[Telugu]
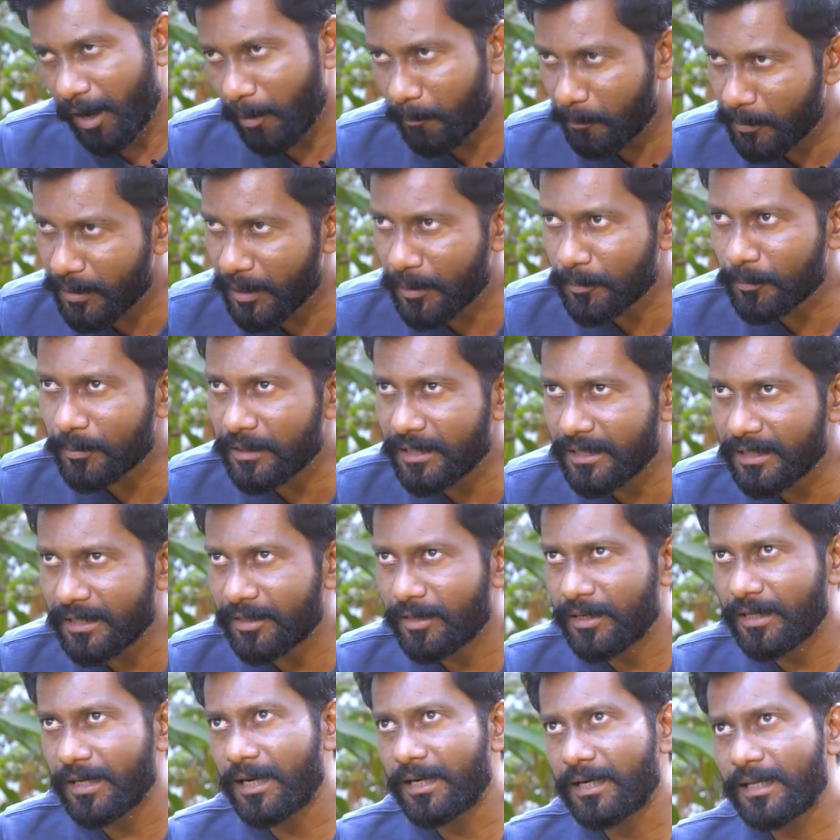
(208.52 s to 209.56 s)
అప్పుడు
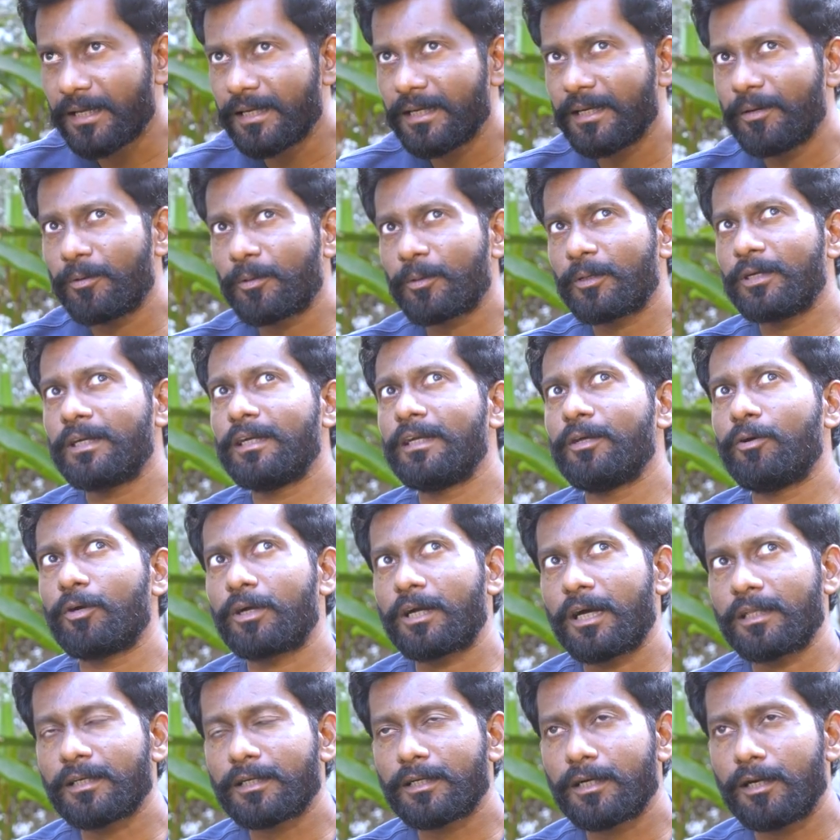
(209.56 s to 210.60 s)
అనుకున్నానండి అంటే నేను ఏమనుకున్నానండి ఒక
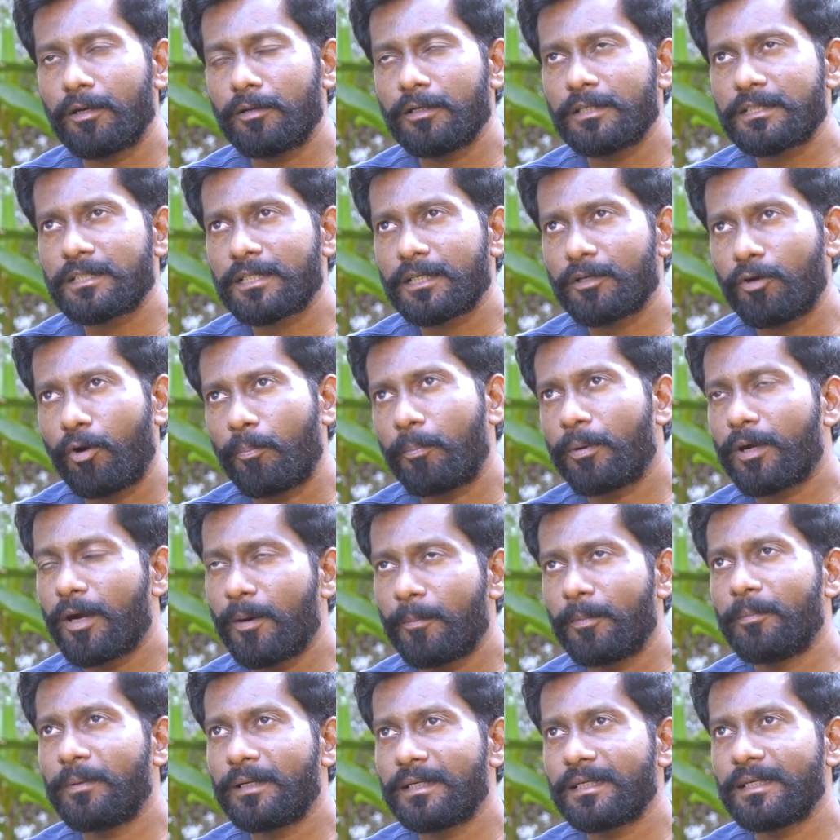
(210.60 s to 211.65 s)
కథకు కావాల్సిన గొప్ప
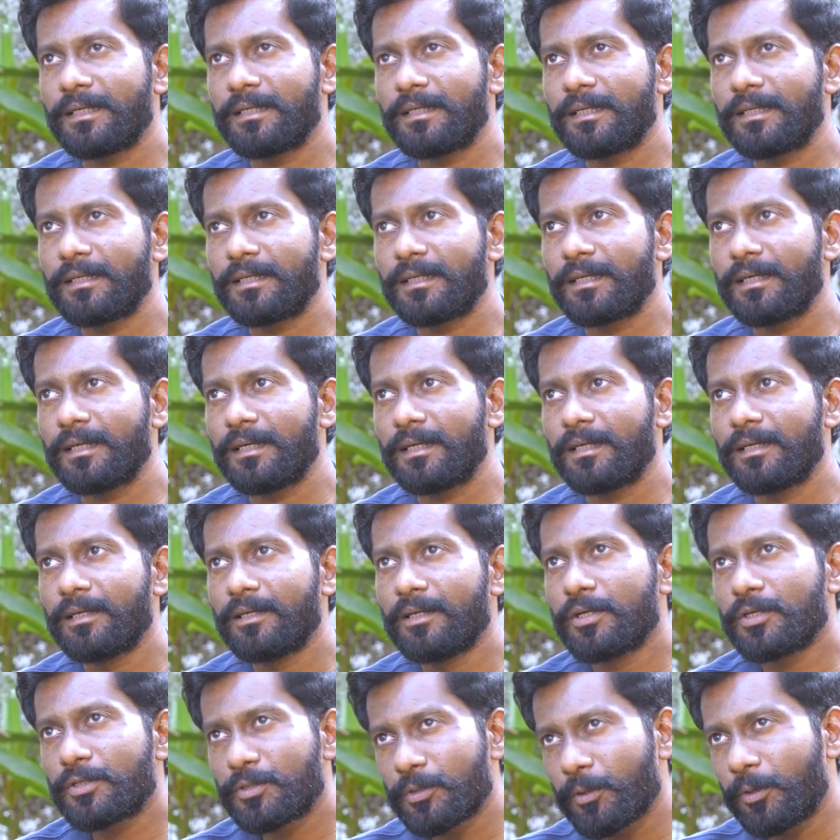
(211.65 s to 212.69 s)
కాంప్లిమెంట్ ఏంటంటే
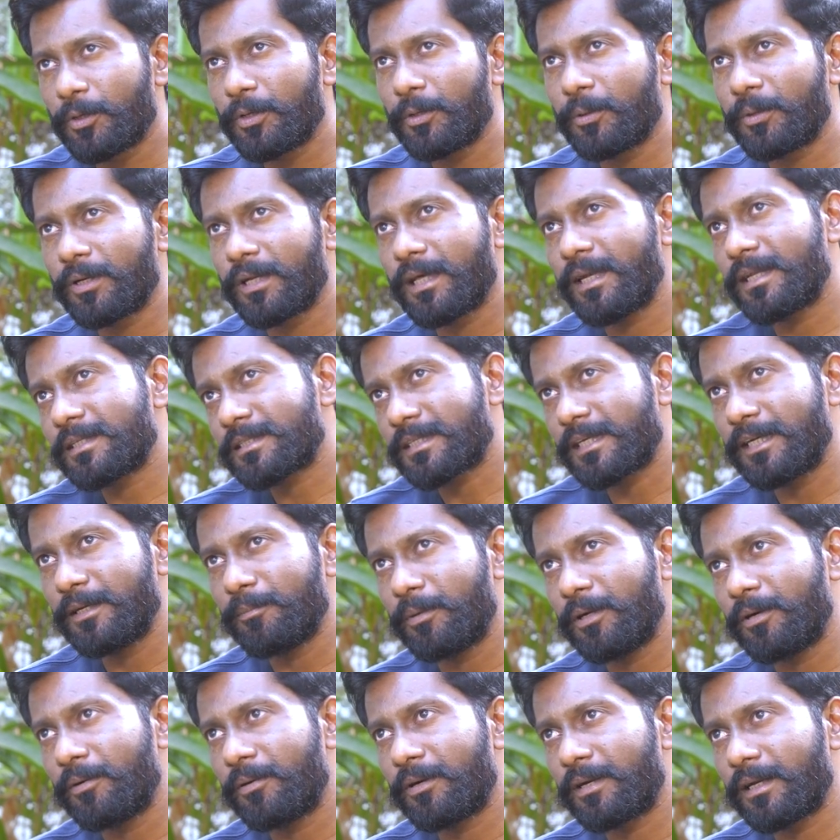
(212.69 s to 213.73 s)
స్టోరీ ఉండాలా స్క్రీన్
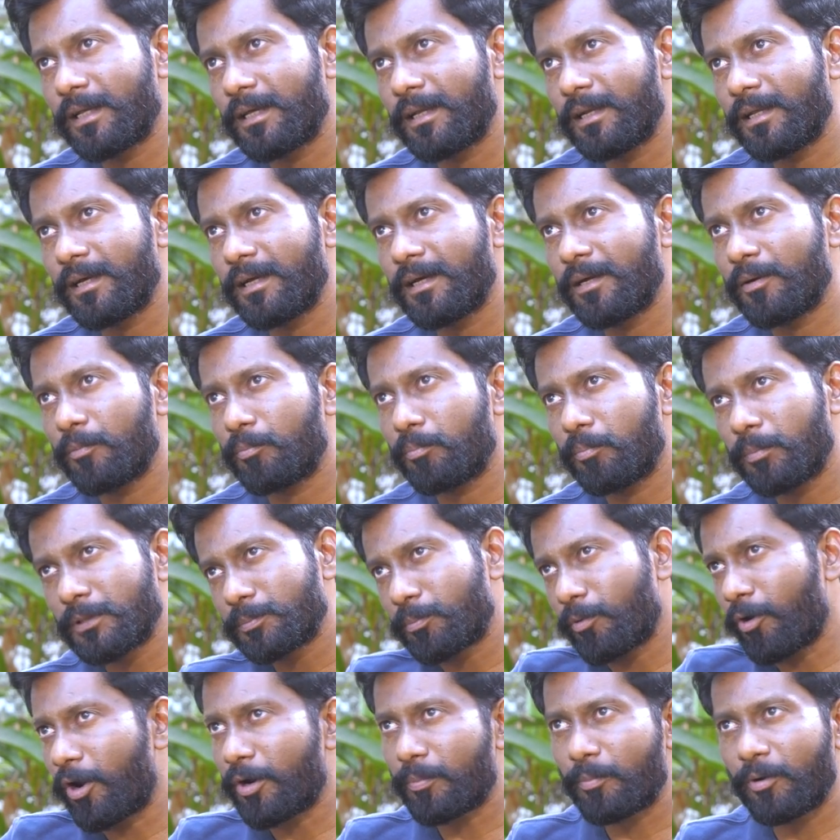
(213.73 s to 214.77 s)
ప్లే ఉండాలా మంచి
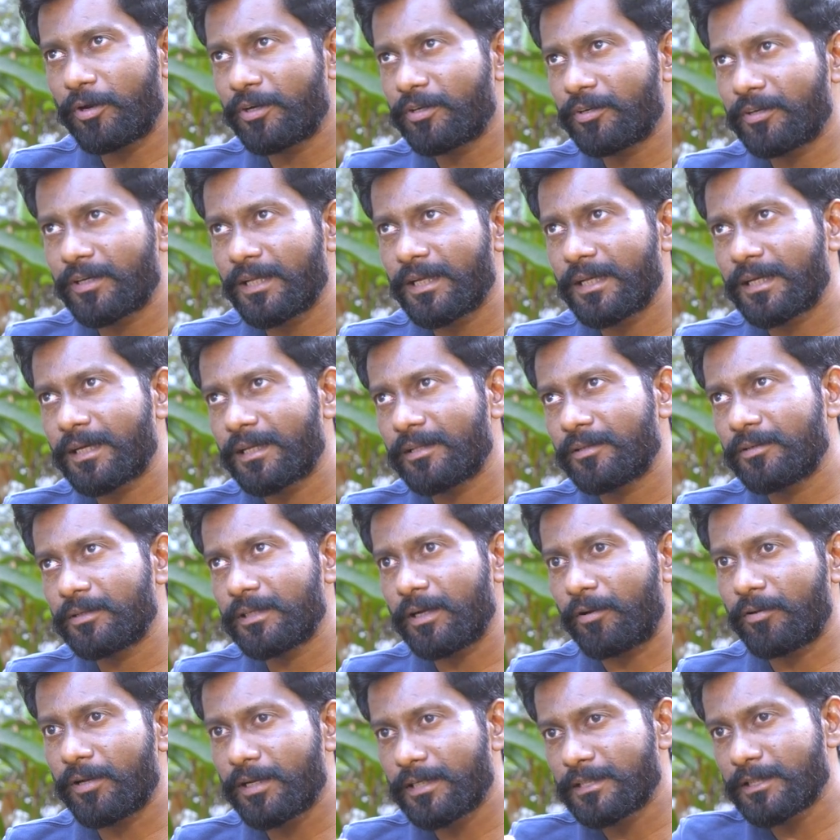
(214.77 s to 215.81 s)
ప్లాట్ పాయింట్ ఉండాలా కాదు
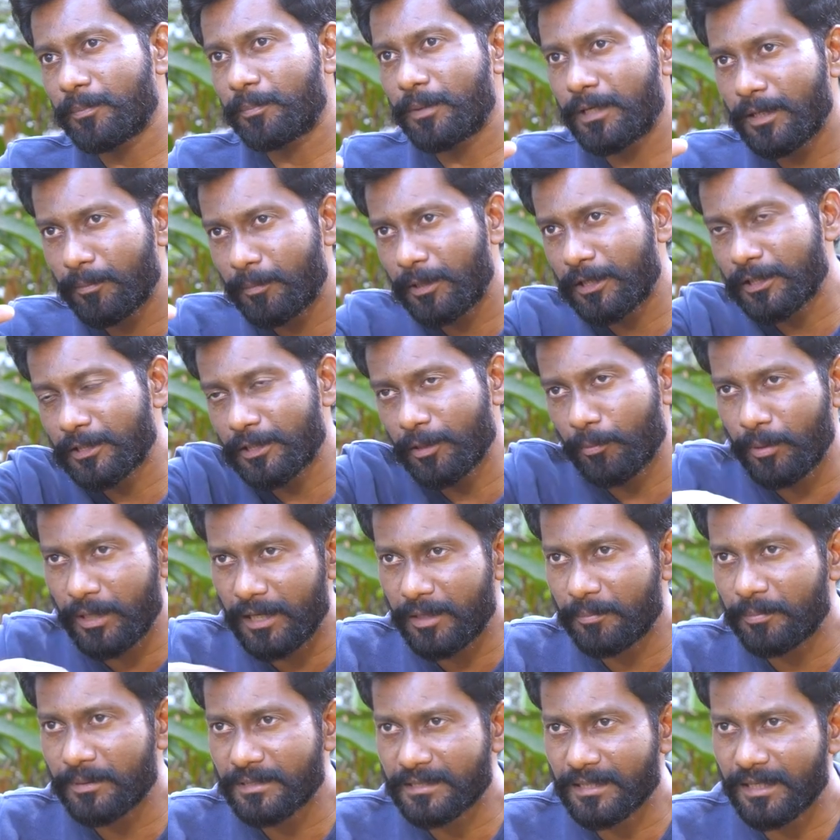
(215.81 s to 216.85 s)
ఎవడన్నా చెప్పినట్టు మనకు దెబ్బలు
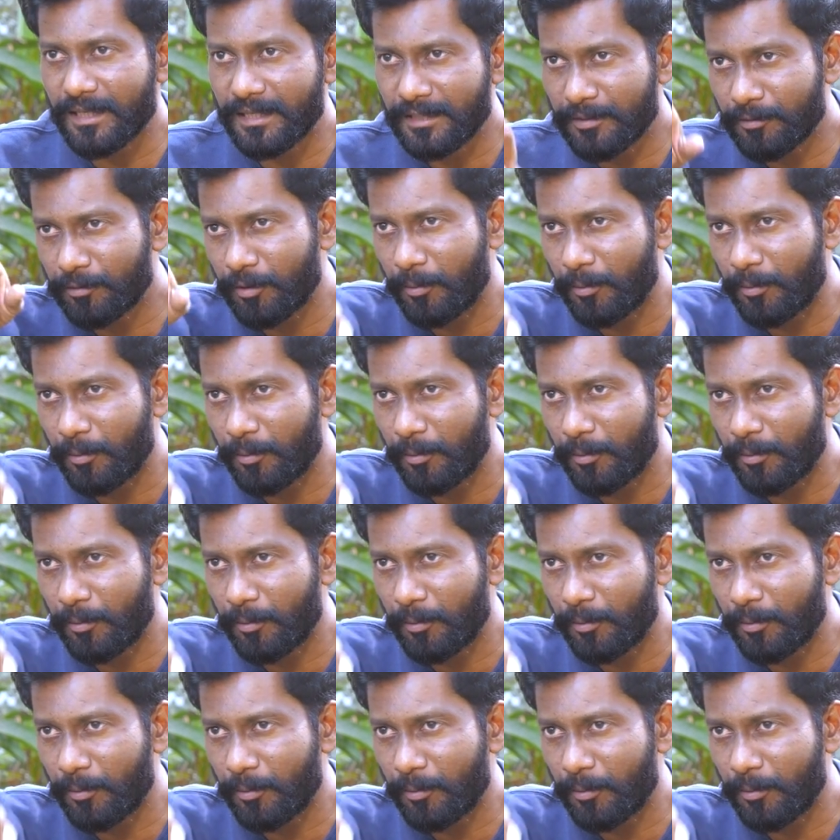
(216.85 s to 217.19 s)
అనిపించాలా అదే